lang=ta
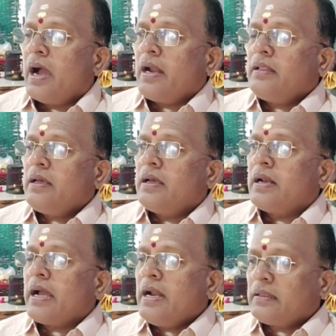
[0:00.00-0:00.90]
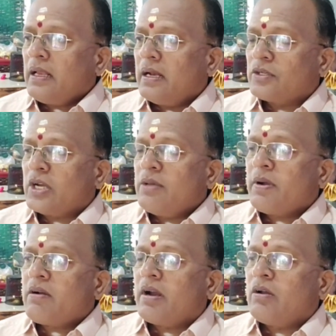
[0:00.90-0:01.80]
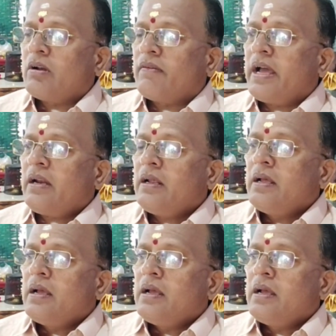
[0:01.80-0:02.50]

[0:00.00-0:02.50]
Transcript: அல்லது லக்னத்தில் சனி பகவான் உள்ளவர்